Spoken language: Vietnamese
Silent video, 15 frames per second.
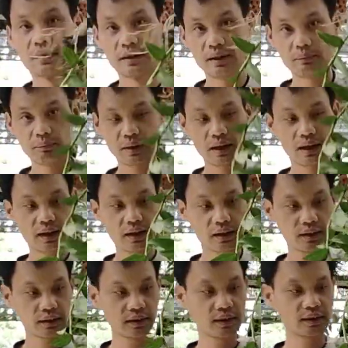em à,
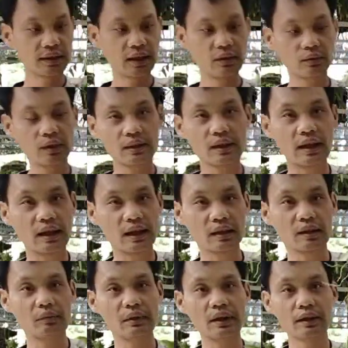xin chào tất cả các
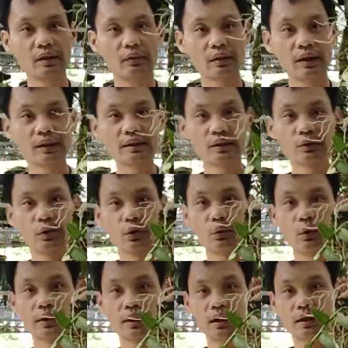bác yêu lan trên toàn quốc
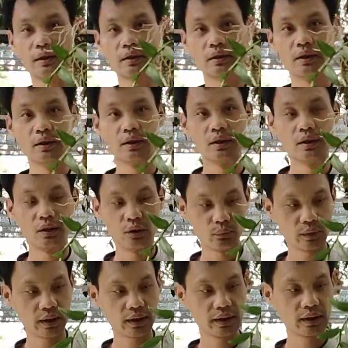nha Hôm
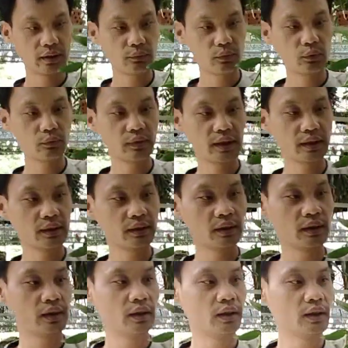nay thì em cũng lên
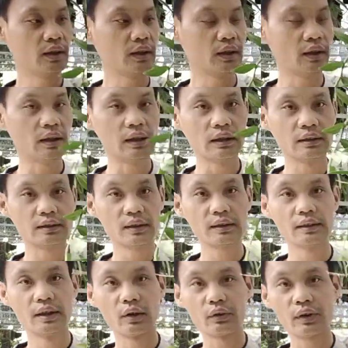rất
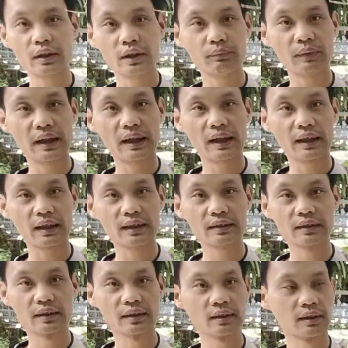nhiều các cây mặt hàng lan
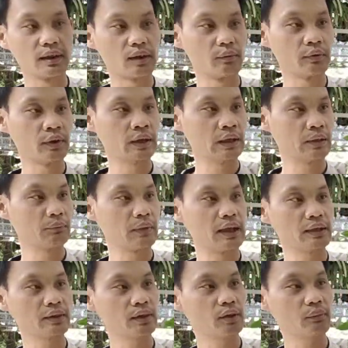rừng để bán
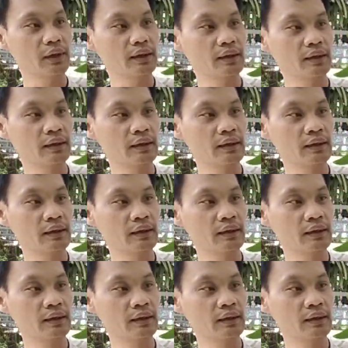cho các bác đây